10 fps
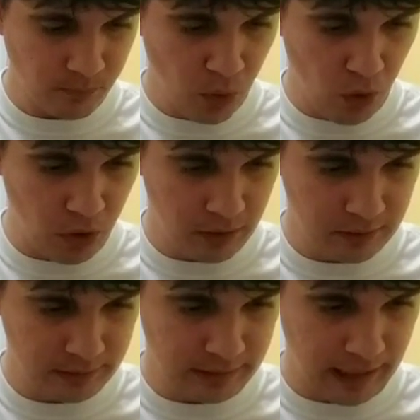Ó
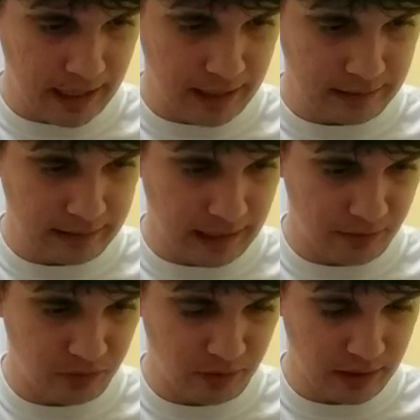tá, tá
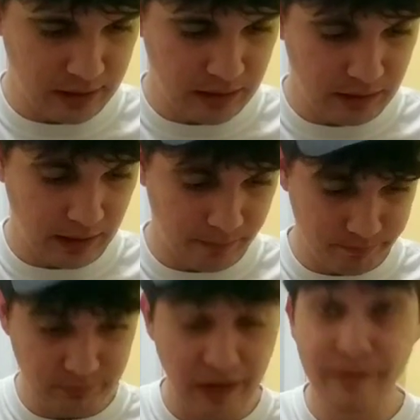achando aqui, tá,
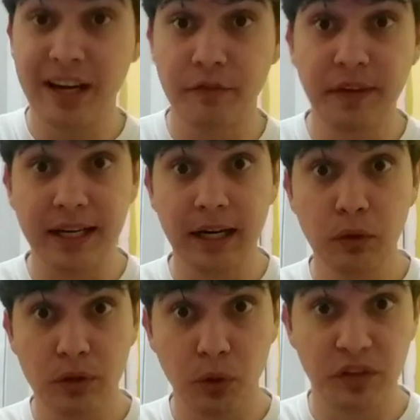tá
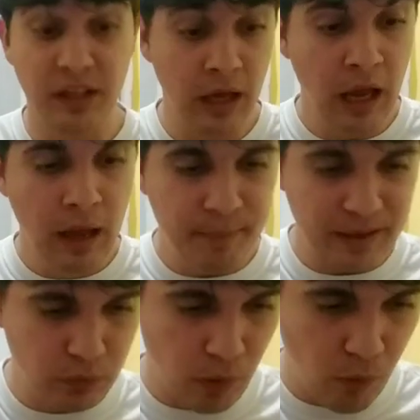verificando que eu segui.
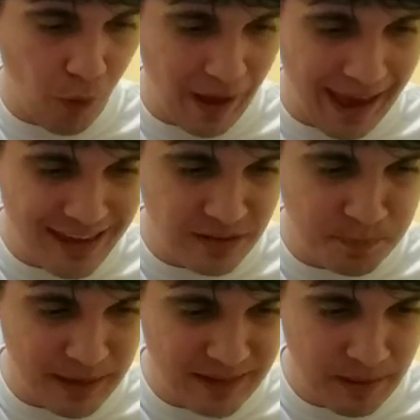Pessoal, ó, é
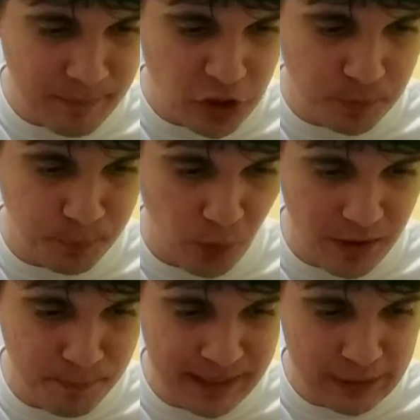expressamente
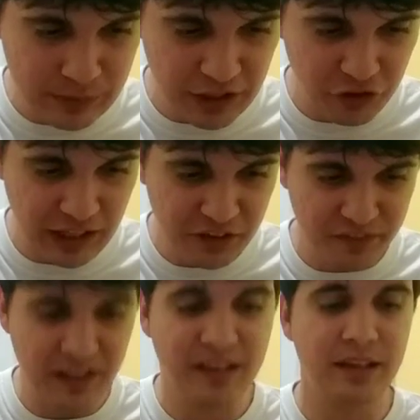proibido deixar de
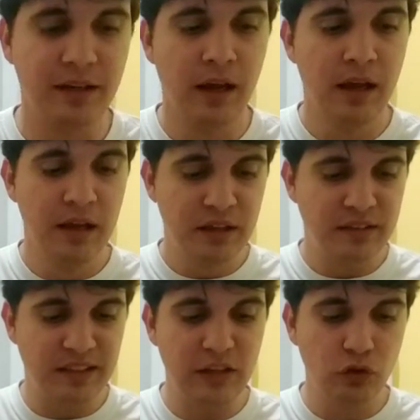seguir.
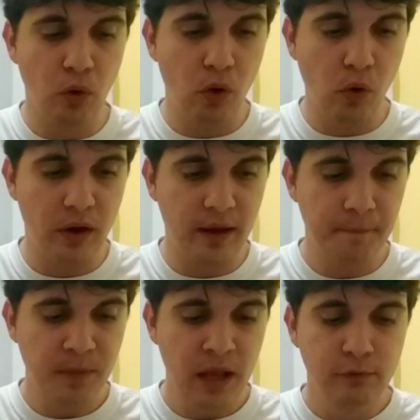Se isso
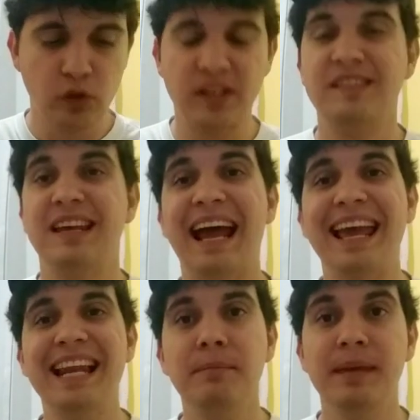ocorrer, você será
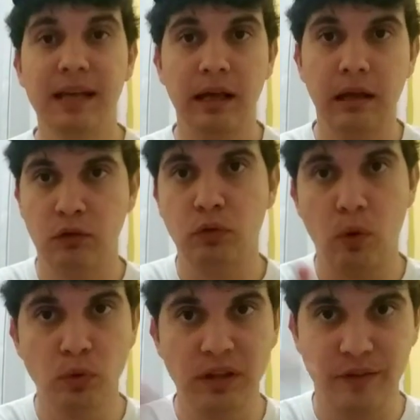eliminado, a sua
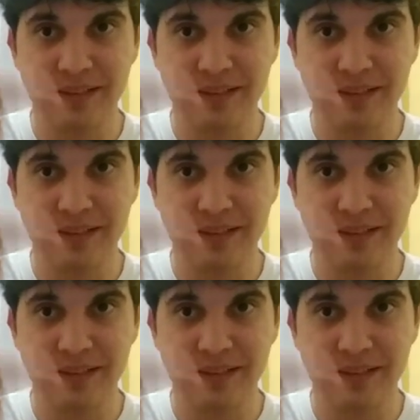conta vai